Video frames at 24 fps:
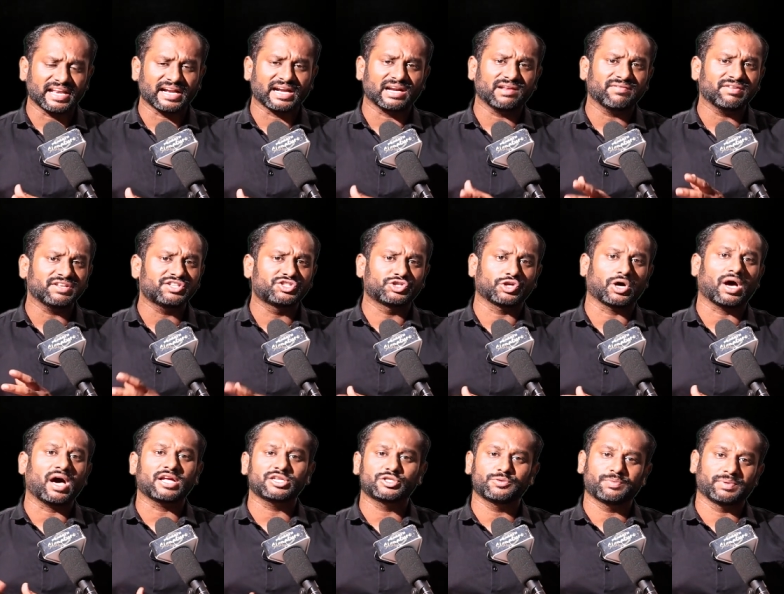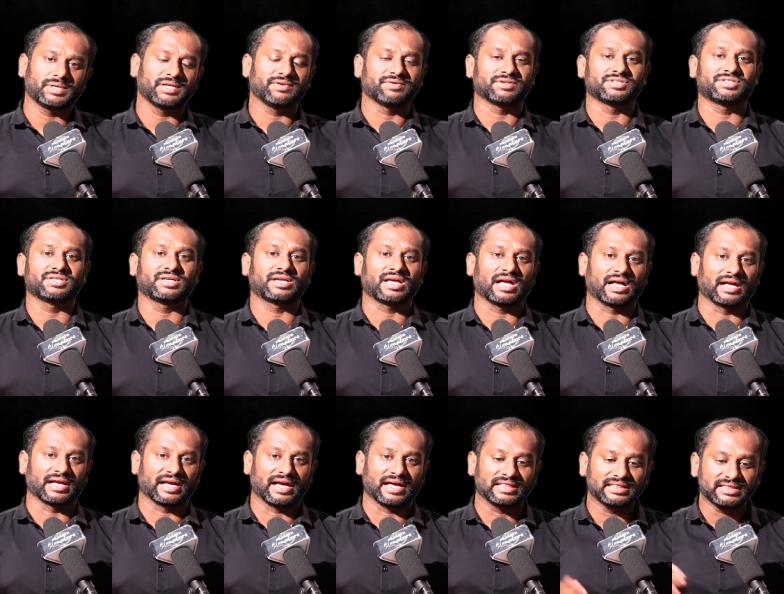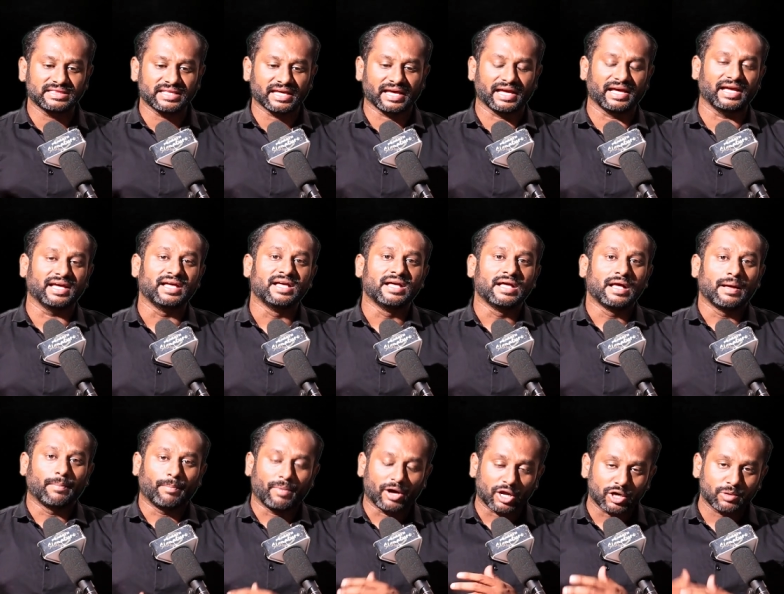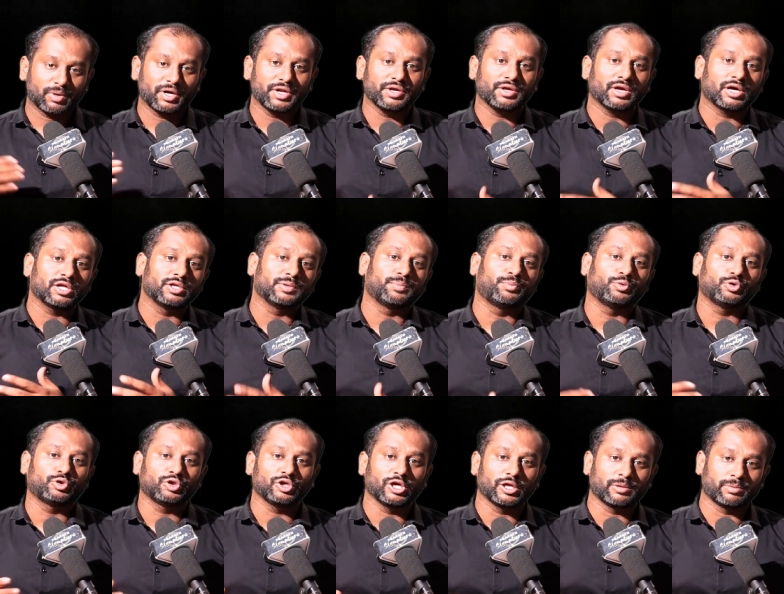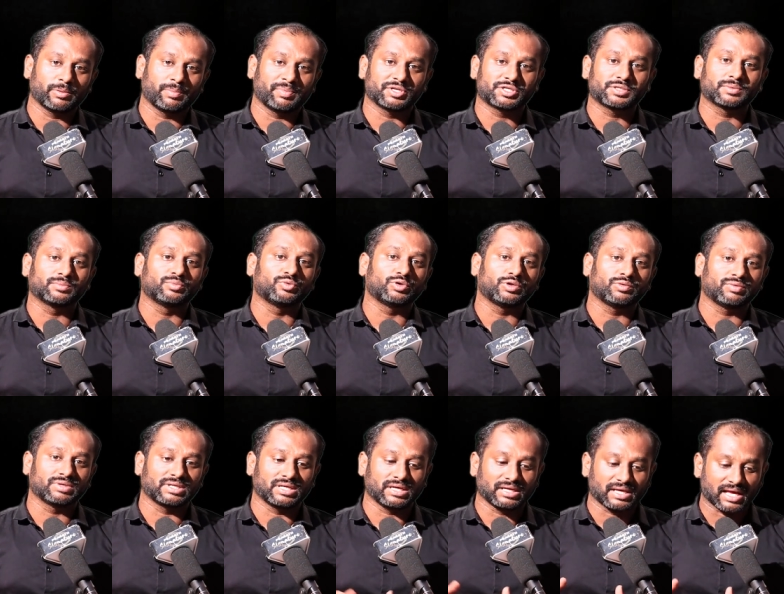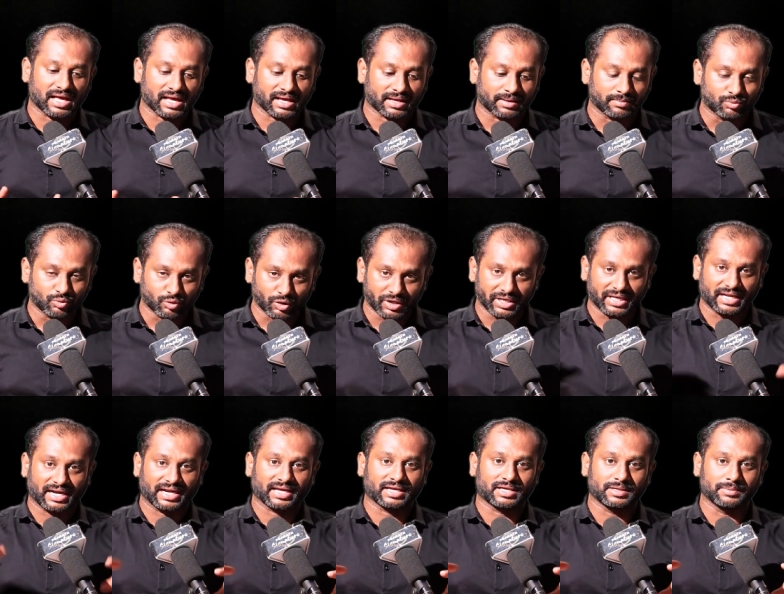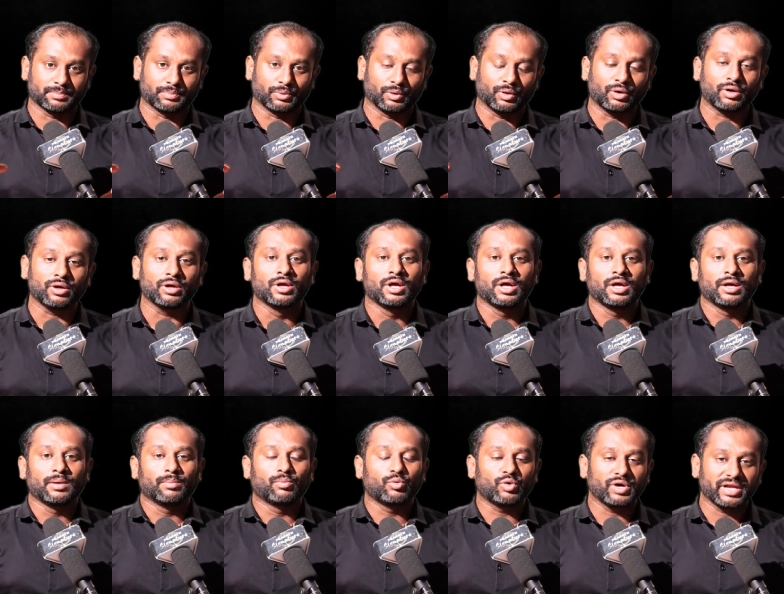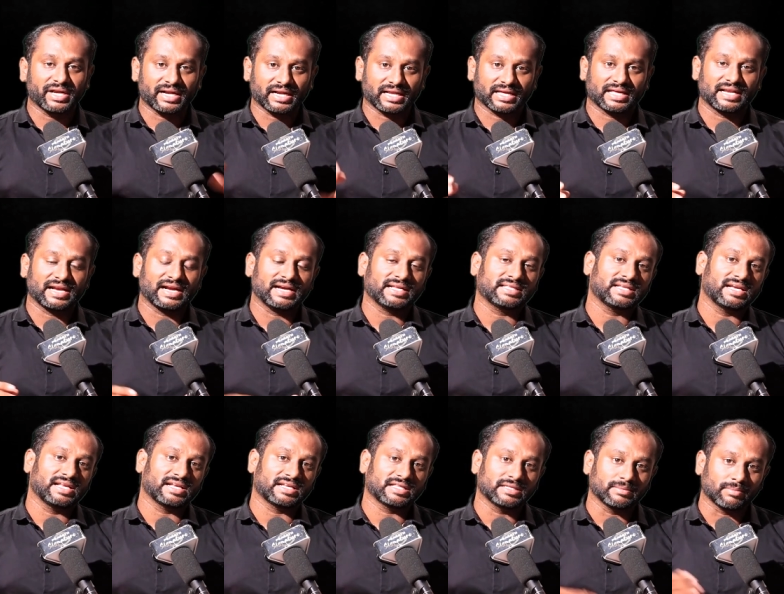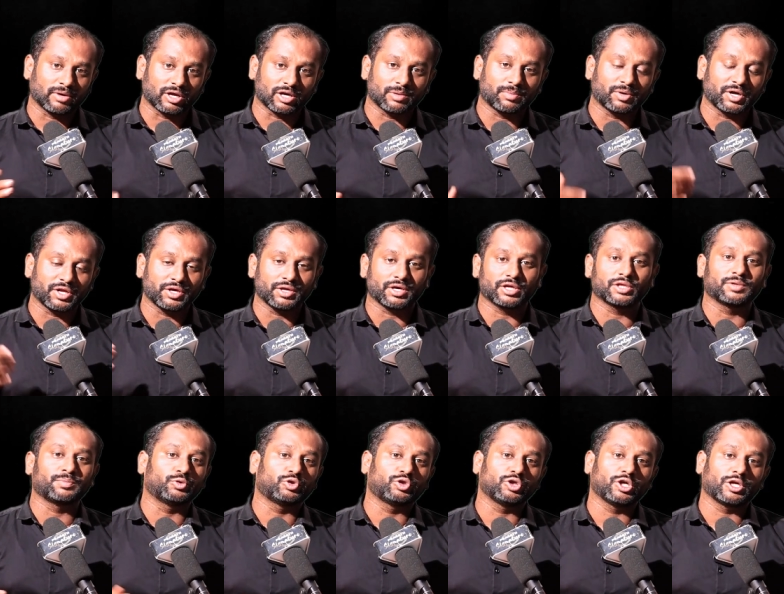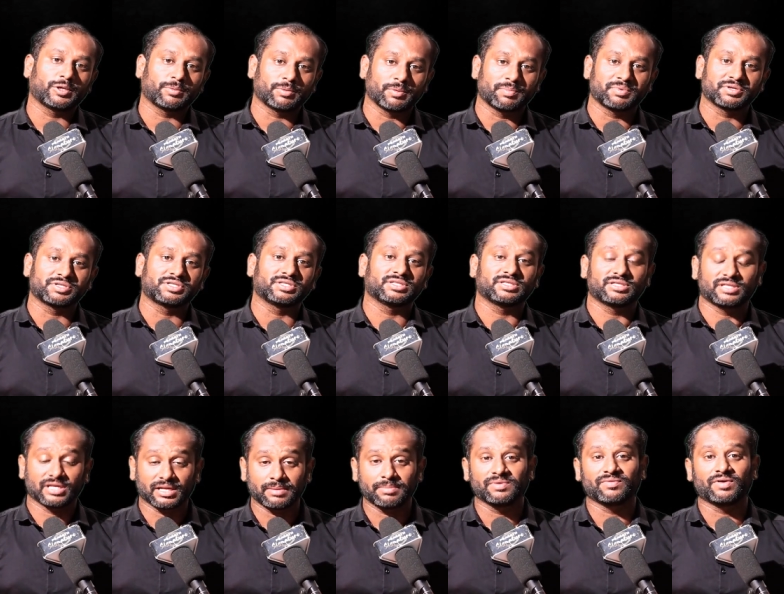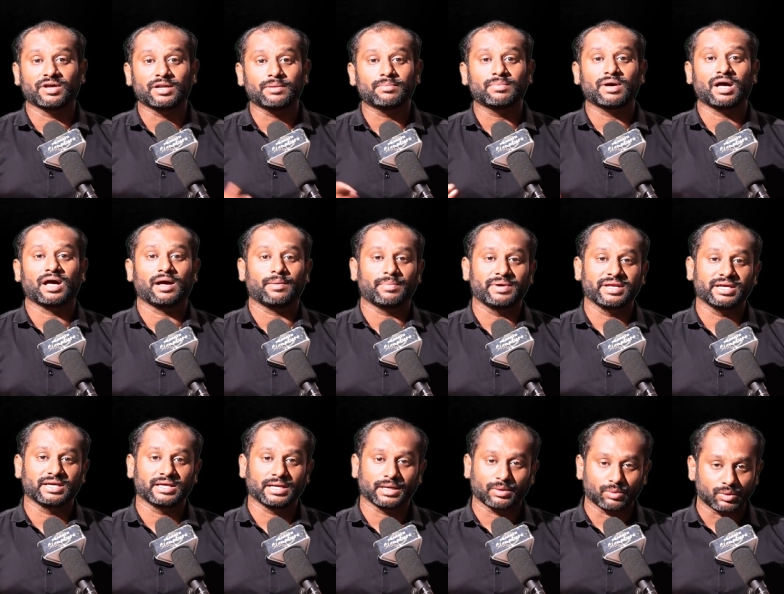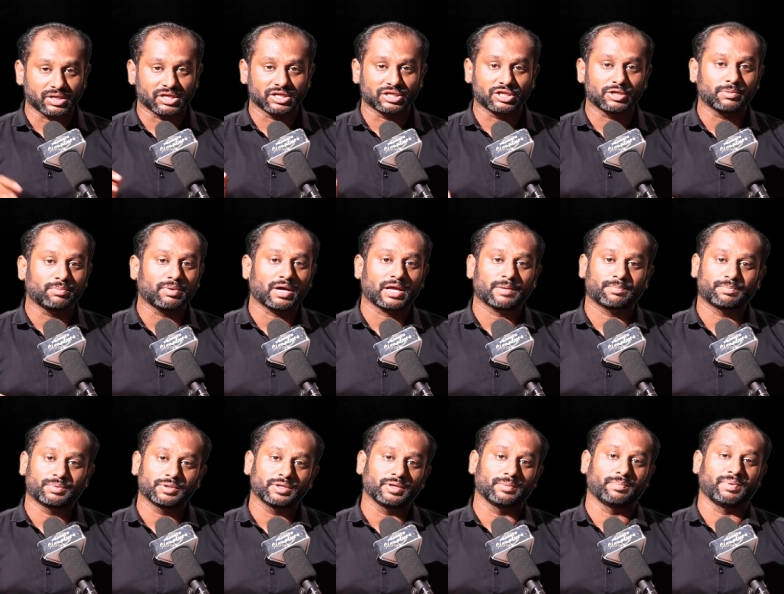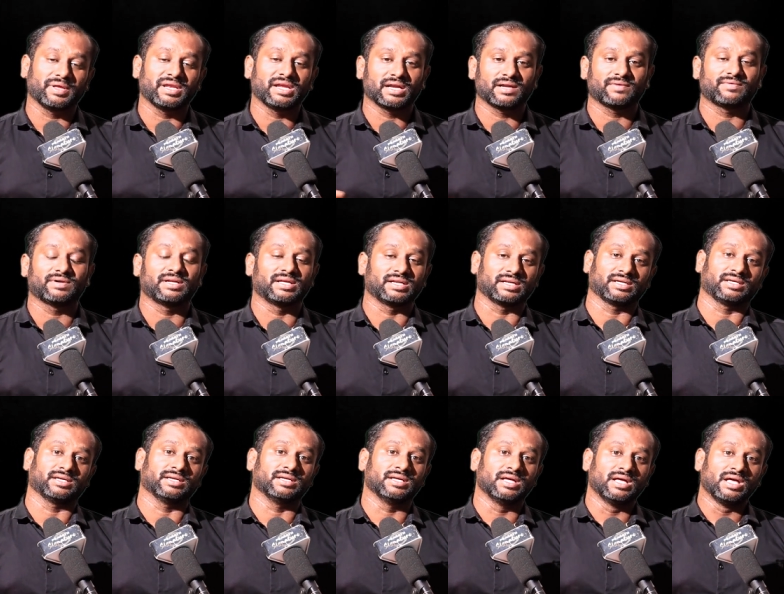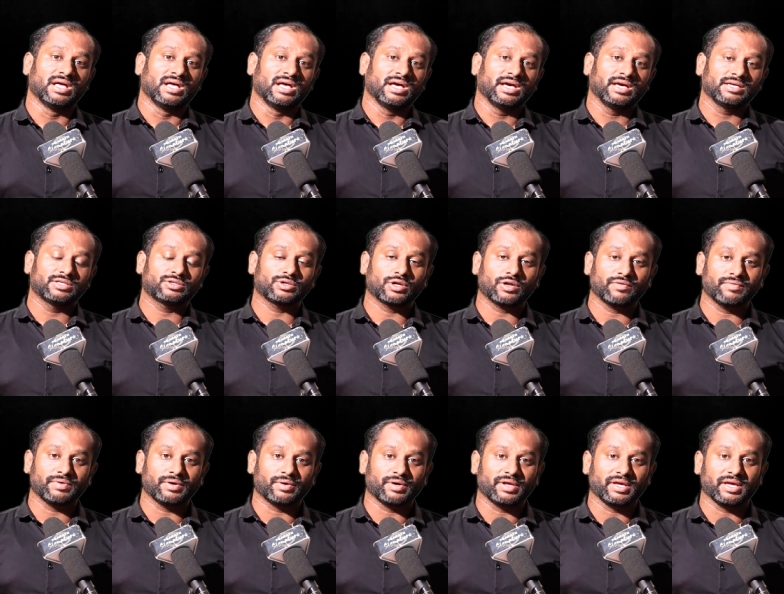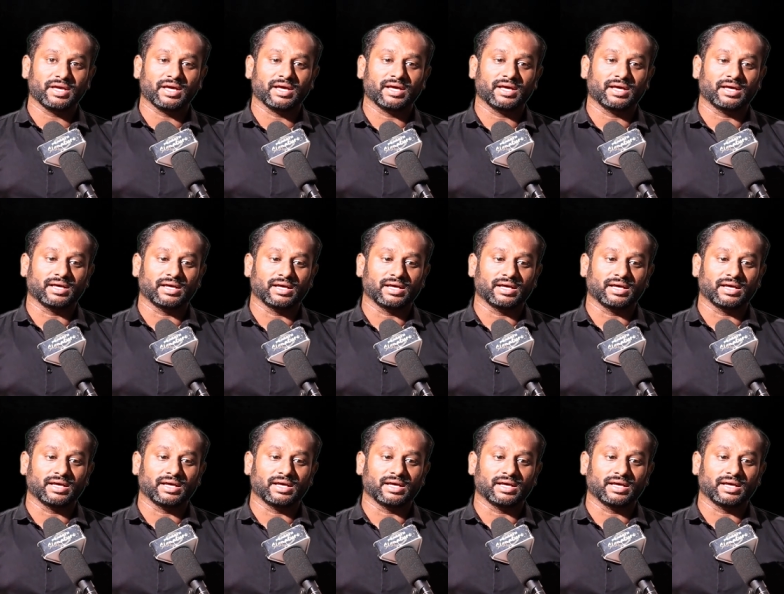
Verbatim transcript: ஏற்கனவே சார்ஜ் பண்ணி வச்சுருக்காங்க அந்த மறுபடியும் அது புத்துயிர்ப்பு பெற்று மூடுவதற்காக மூடி கிடக்கு இப்போது மூடி கிடக்கிற இடத்துல இருந்து மறுபடியும் அது புத்துயிர்ப்பு பெற்று திரும்பி வருமா அப்படிங்கிற ஒரு எதிர்பார்ப்பு பெரிய அளவில் இருக்குது இஸ்ரோவினுடைய